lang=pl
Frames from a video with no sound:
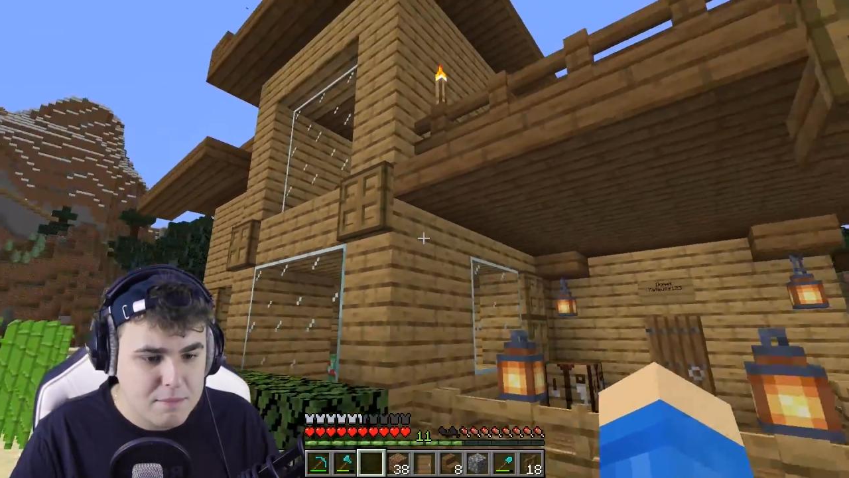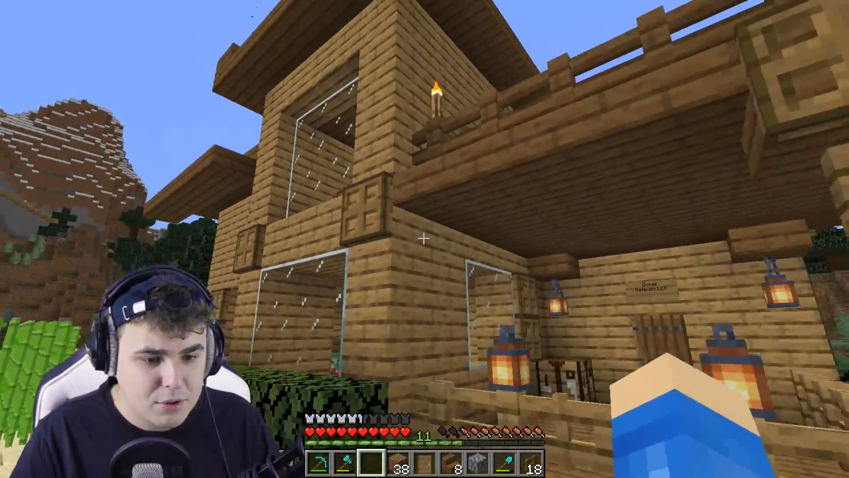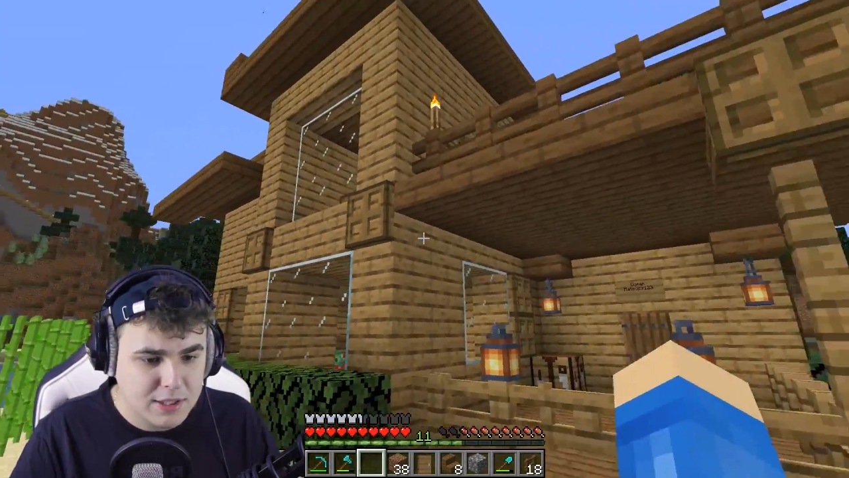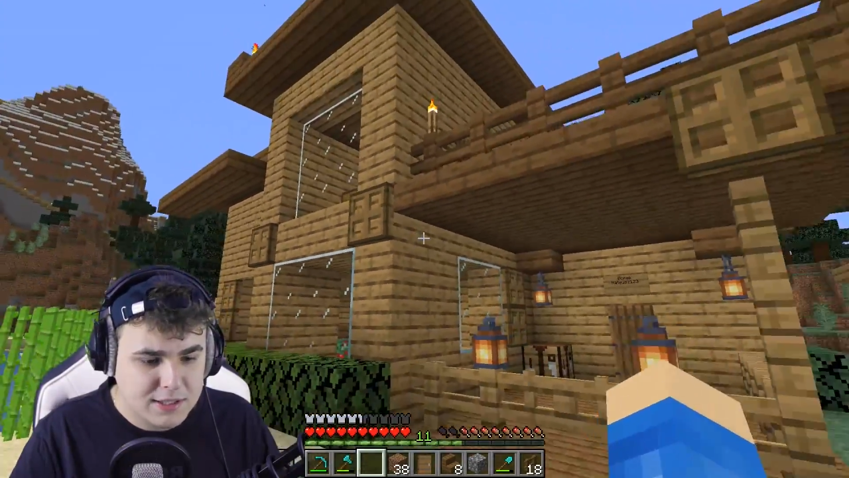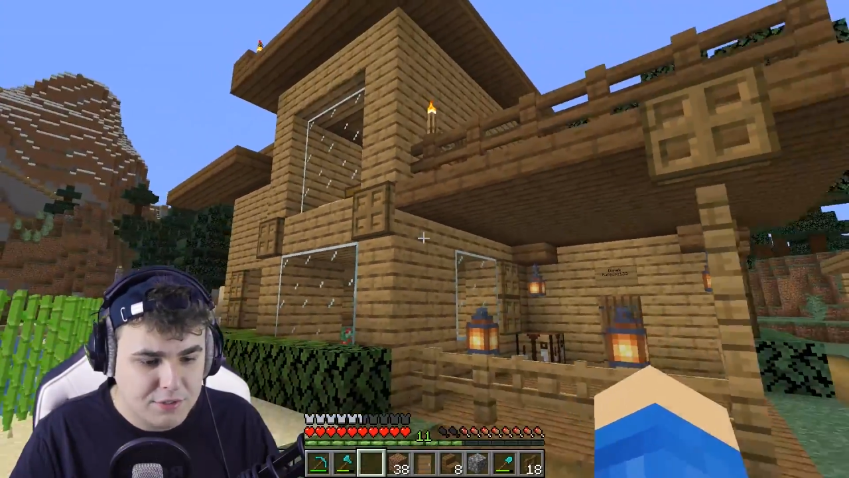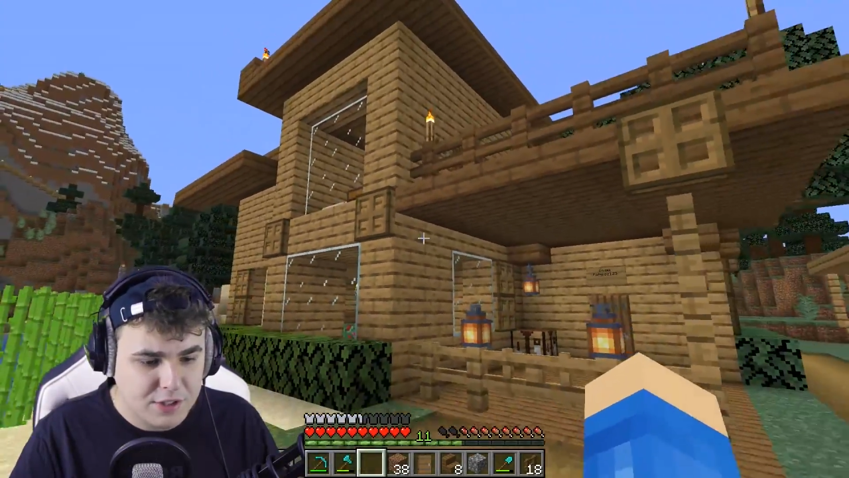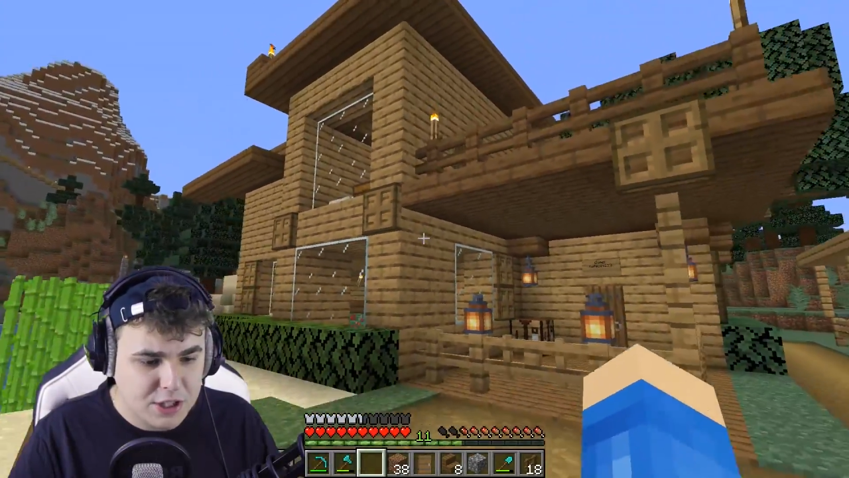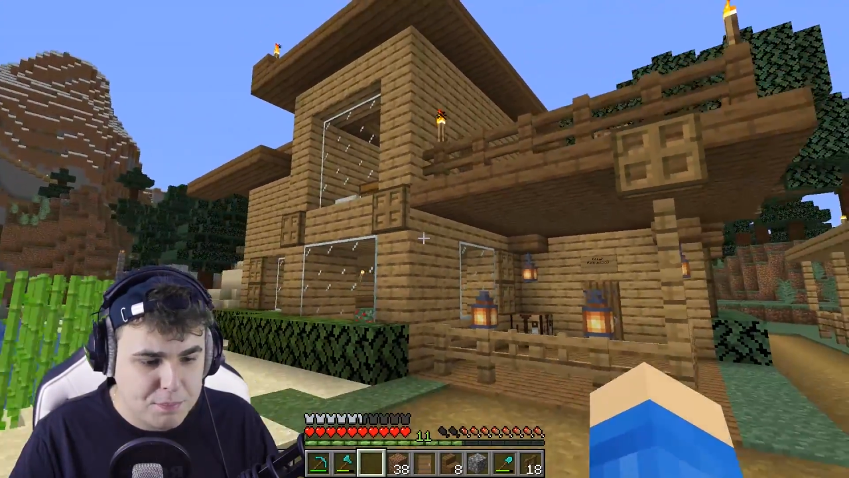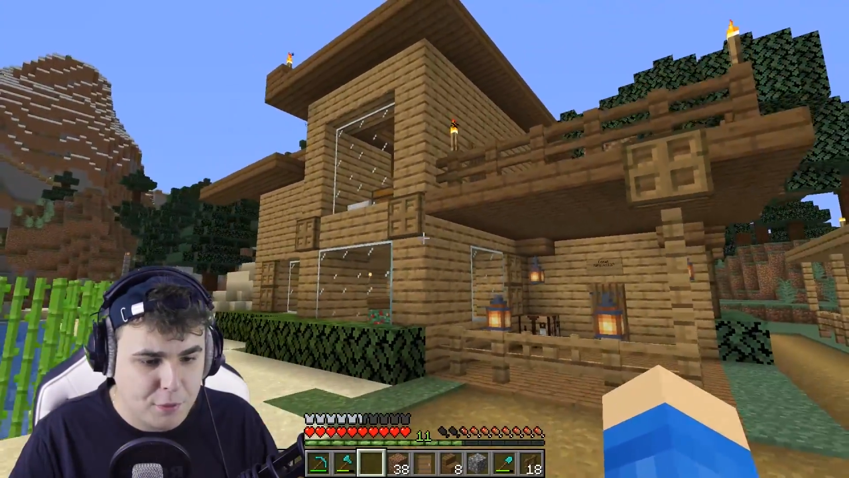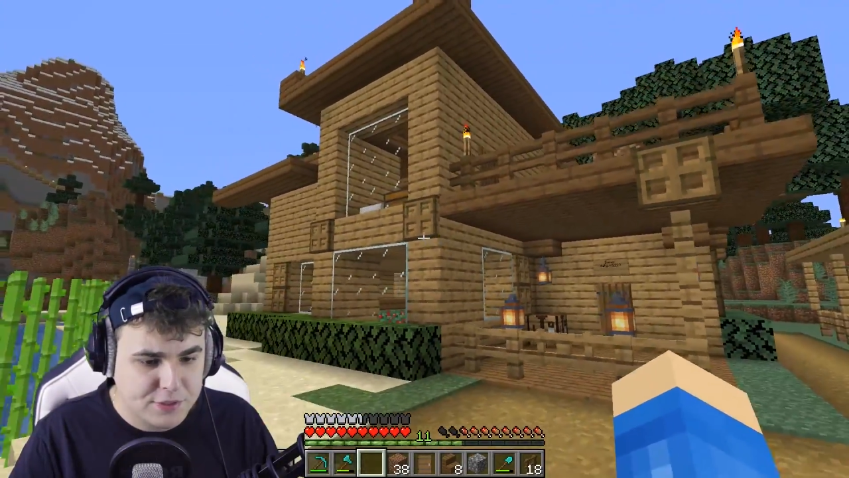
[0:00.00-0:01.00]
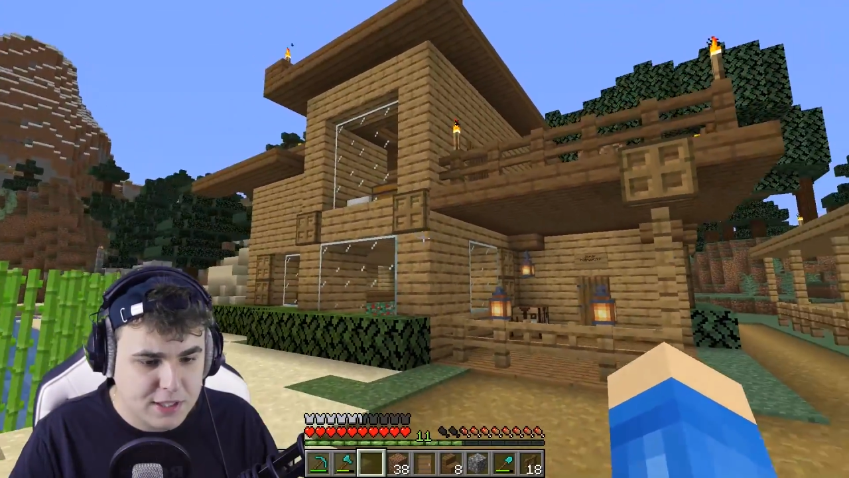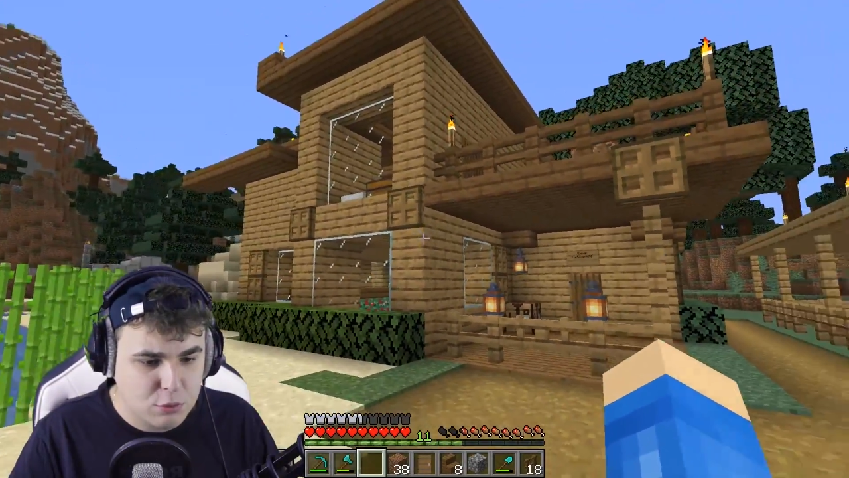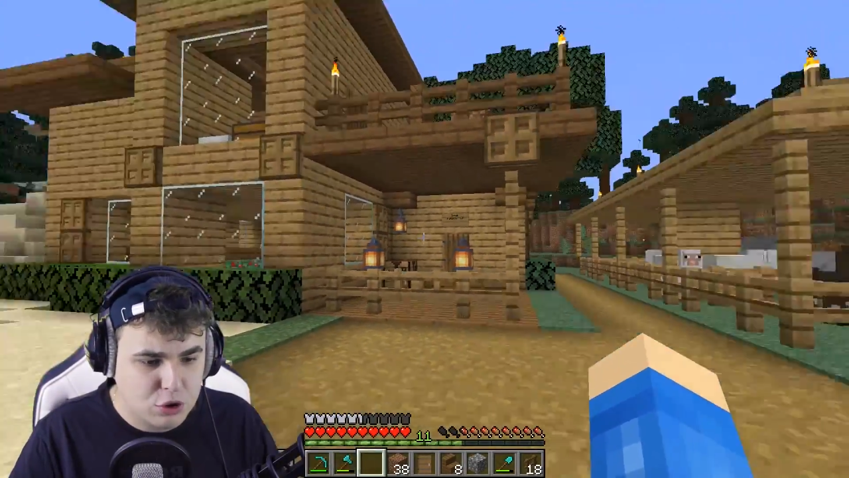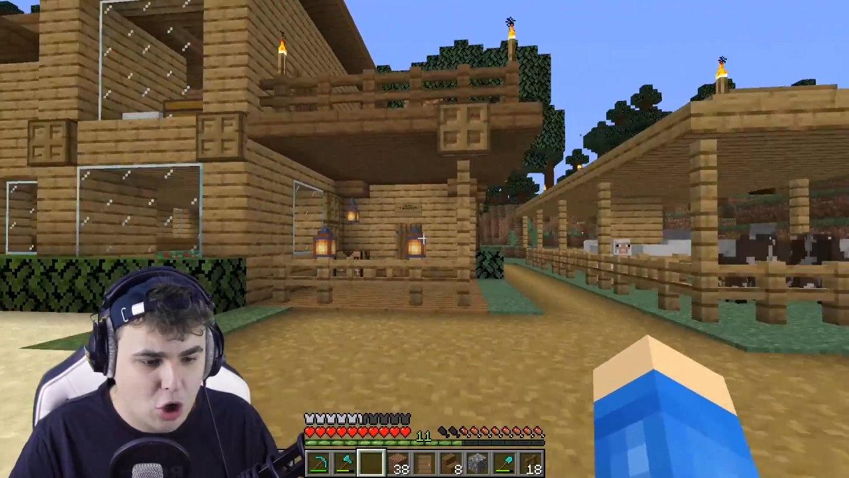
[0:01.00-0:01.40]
bo na serwerze powstał